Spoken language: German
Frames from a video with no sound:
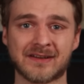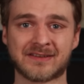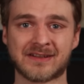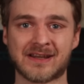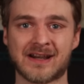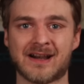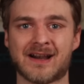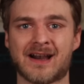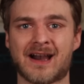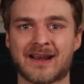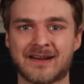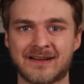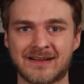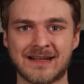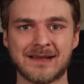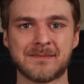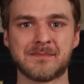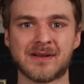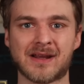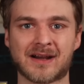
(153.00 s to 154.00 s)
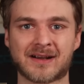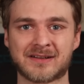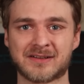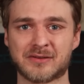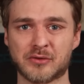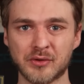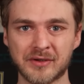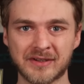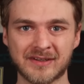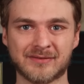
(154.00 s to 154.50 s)
dass ihr ein Leben
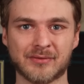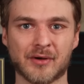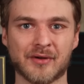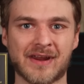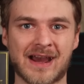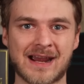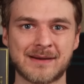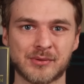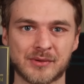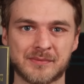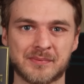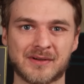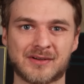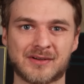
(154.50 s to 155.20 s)
lang Goodies von Hybrid